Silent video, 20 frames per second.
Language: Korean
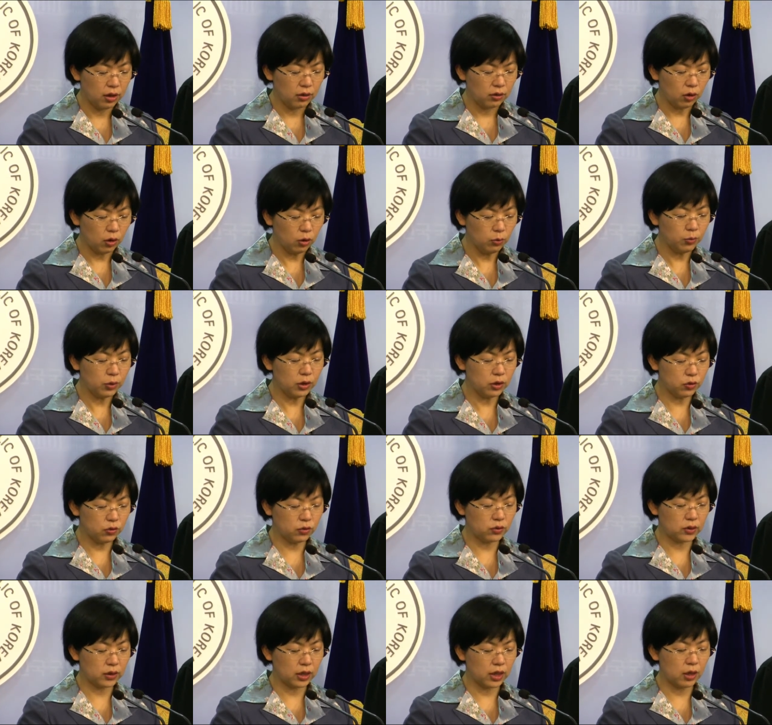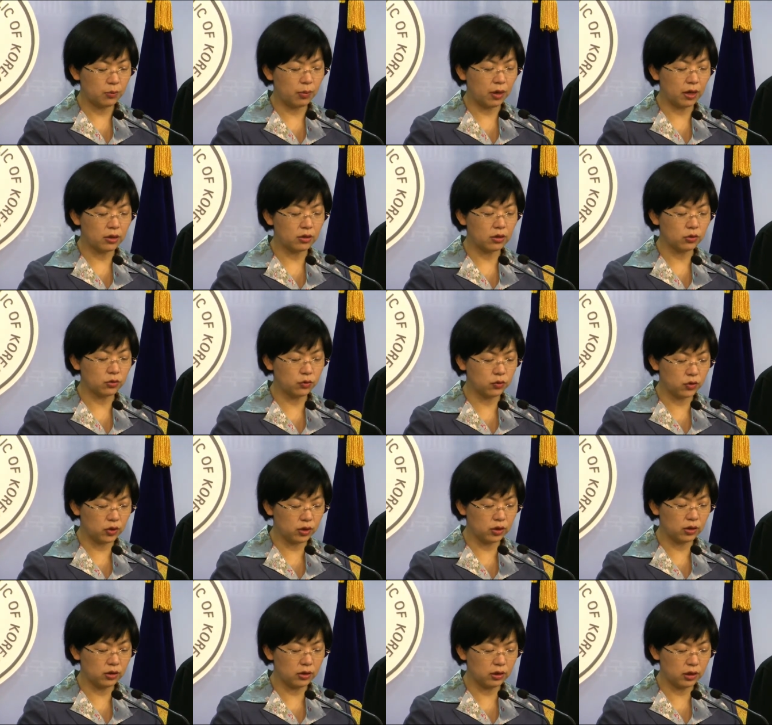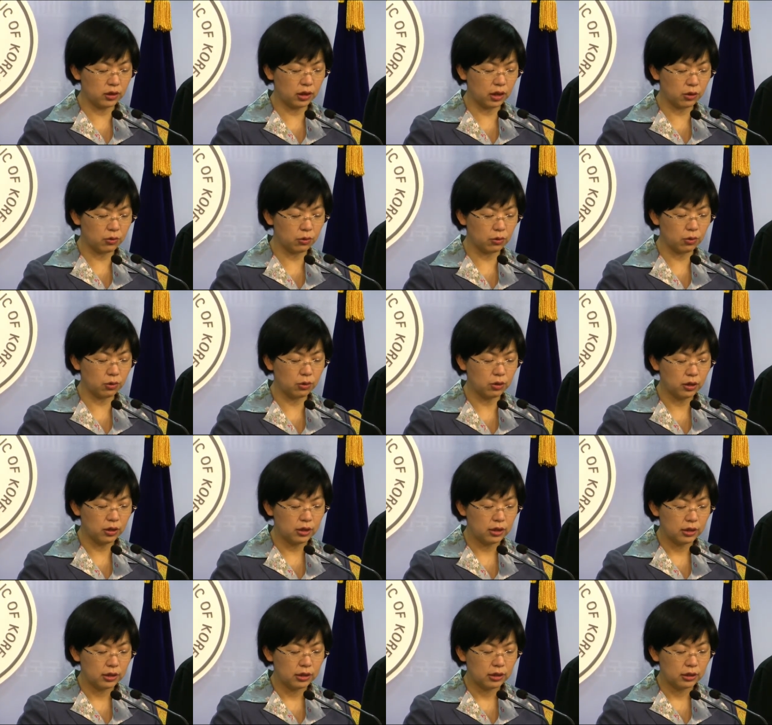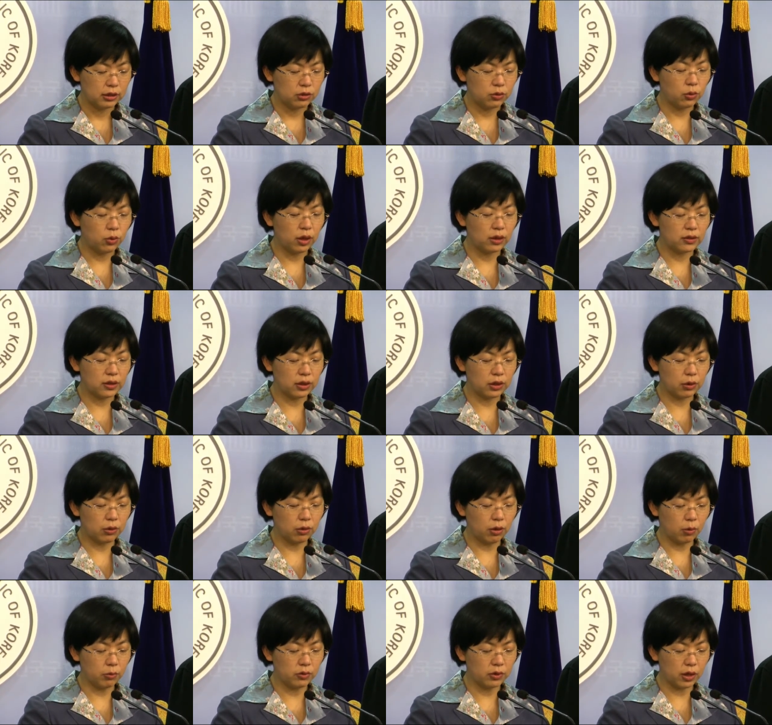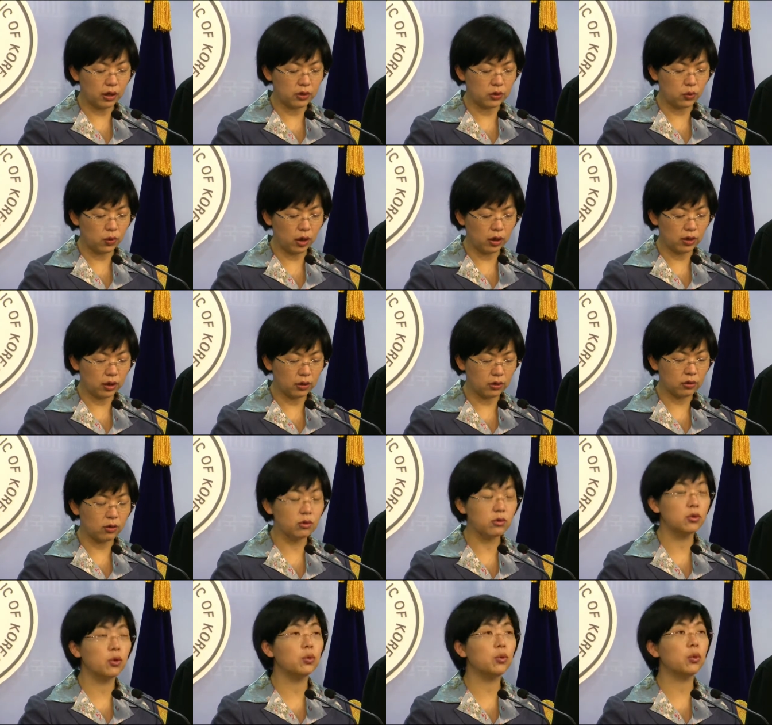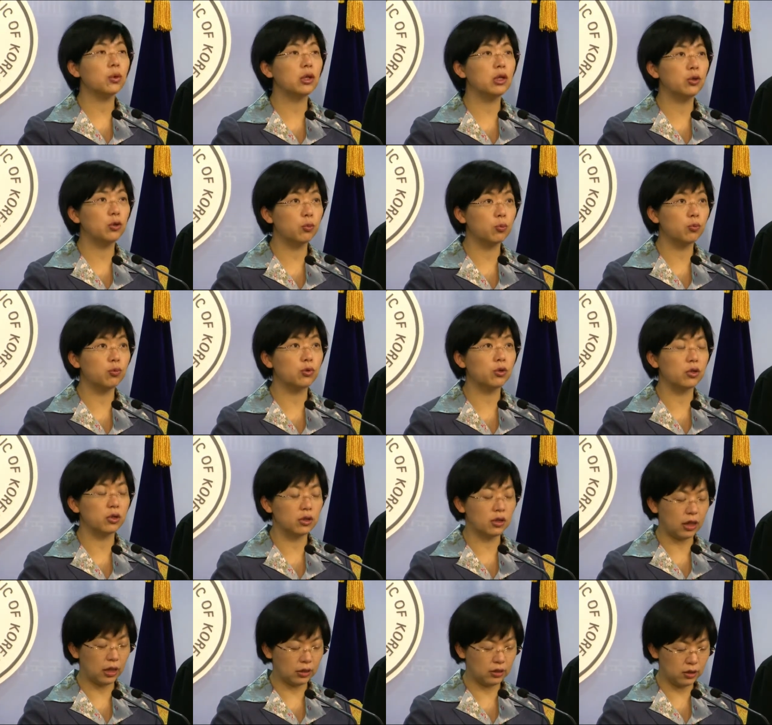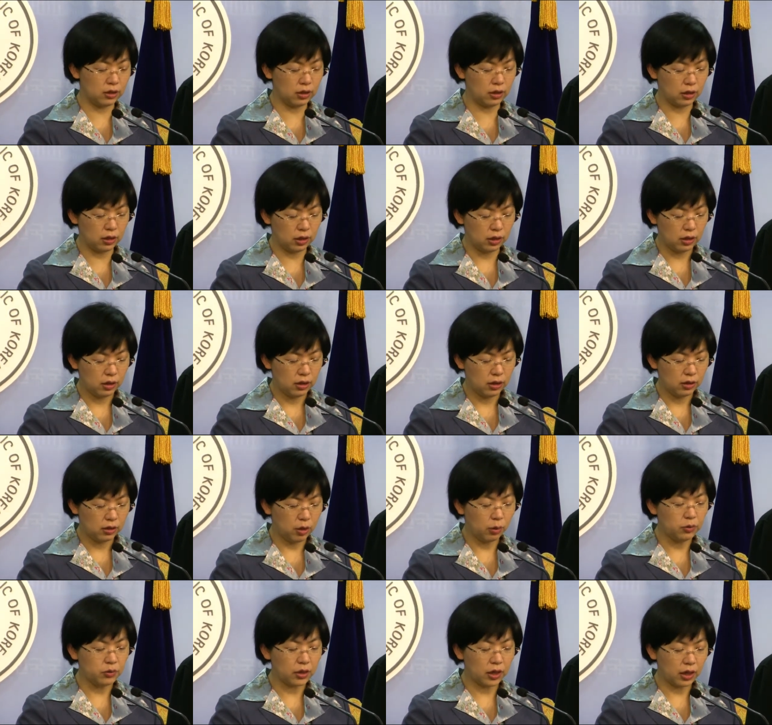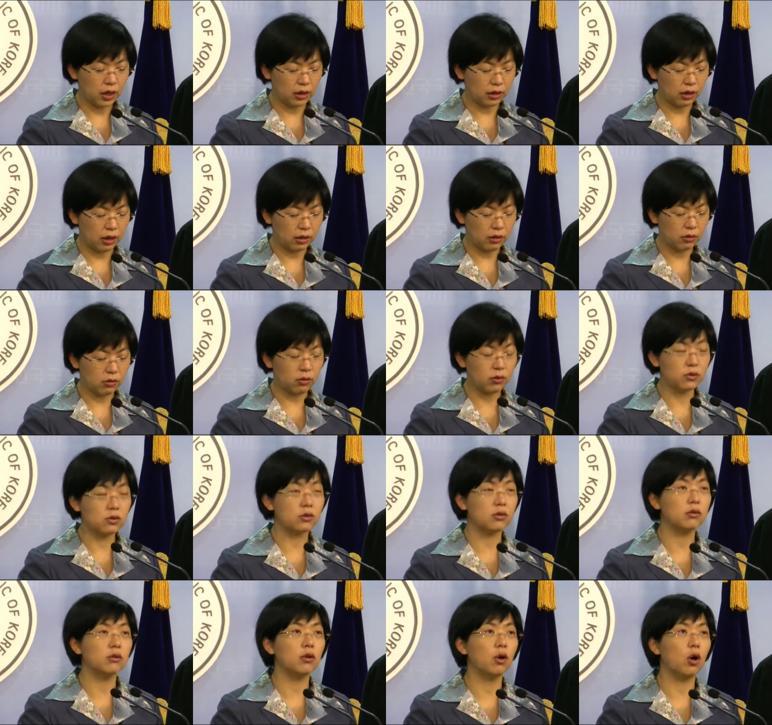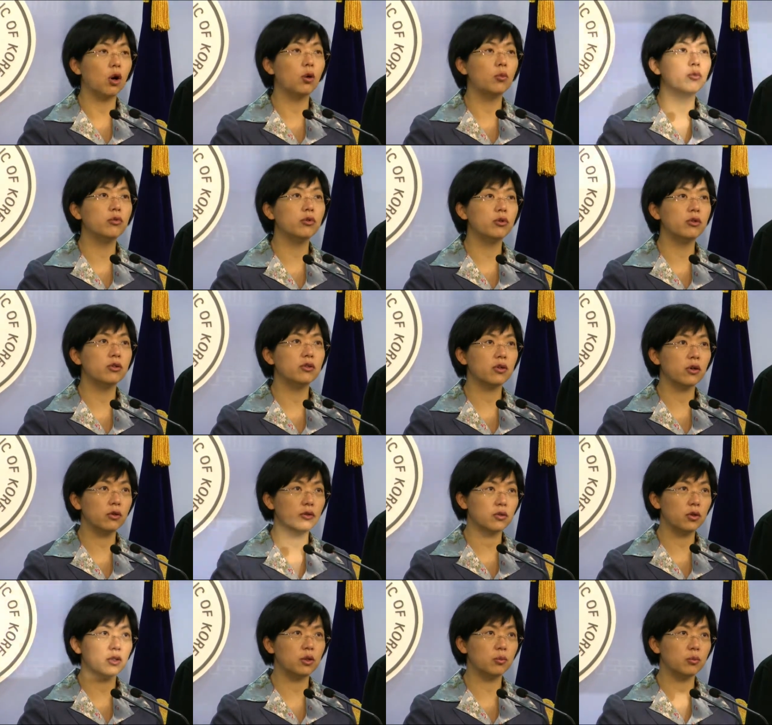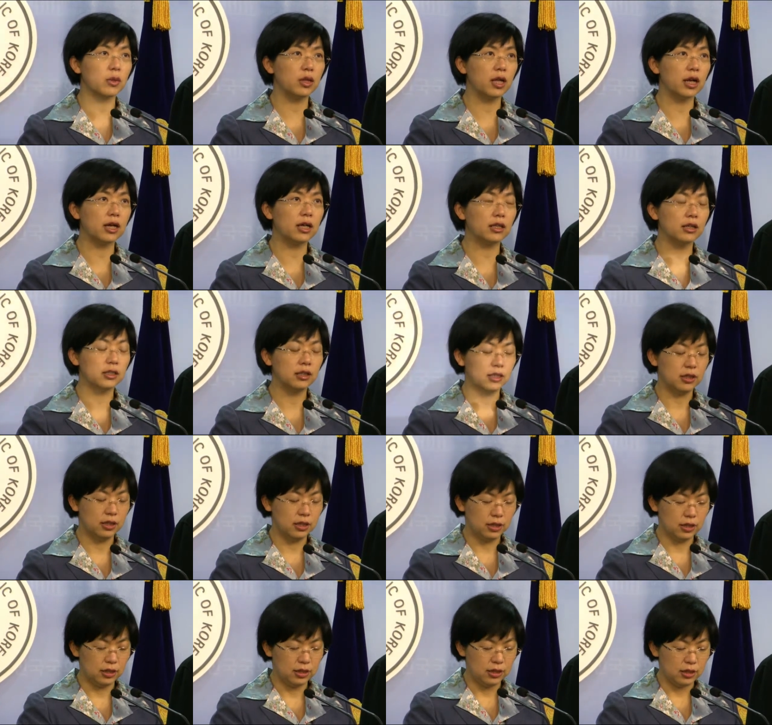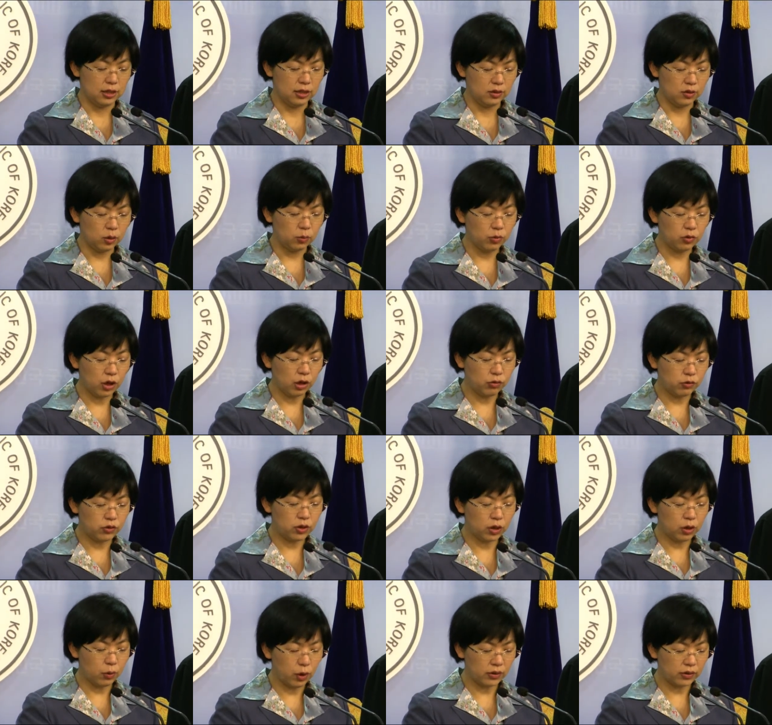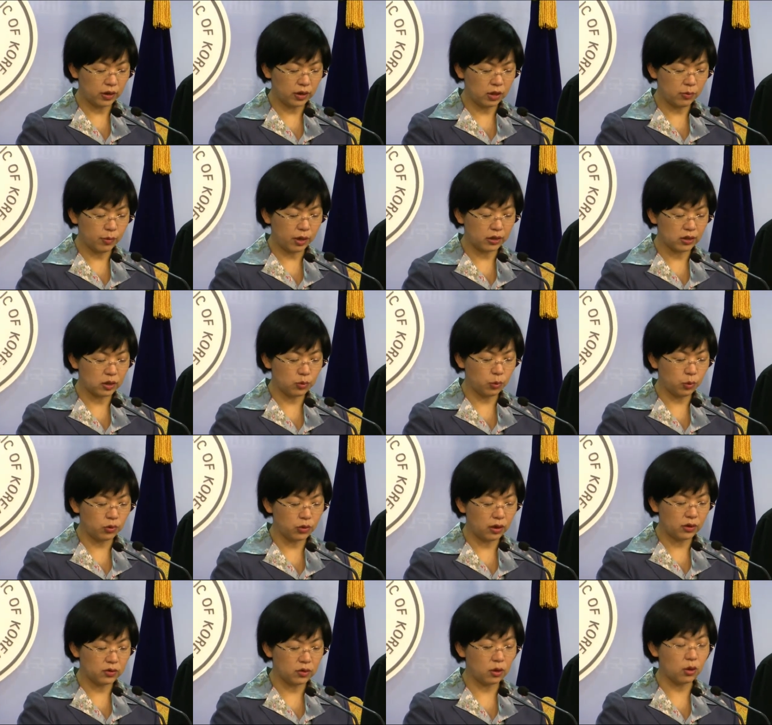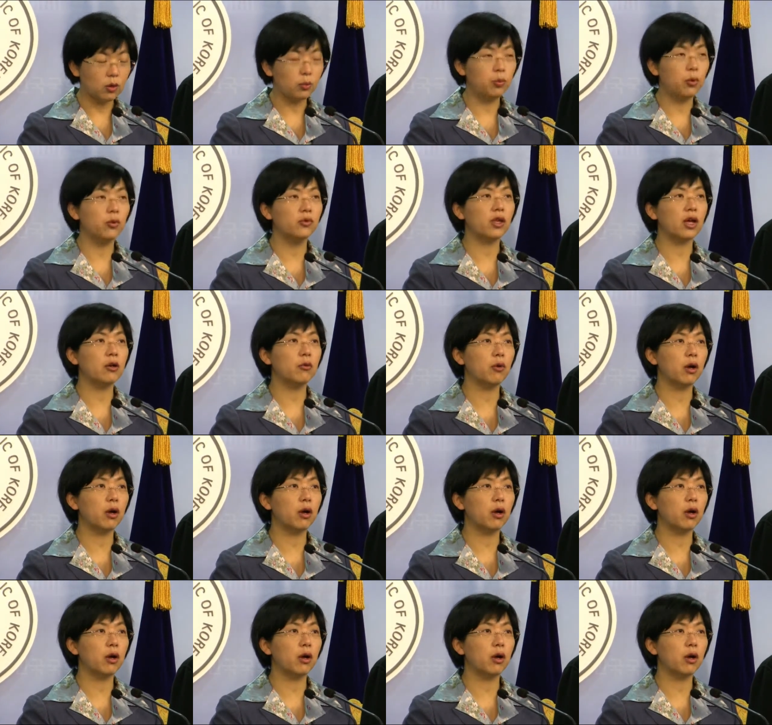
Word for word: 텅 빈 축사에 방역 수칙을 들이대고 그동안 제대로 검사하지도 않았던 소독 기록부를 다시 검사하겠다는 것은 어불성설입니다. 정부가 구제역 확산을 막지 못해서 보상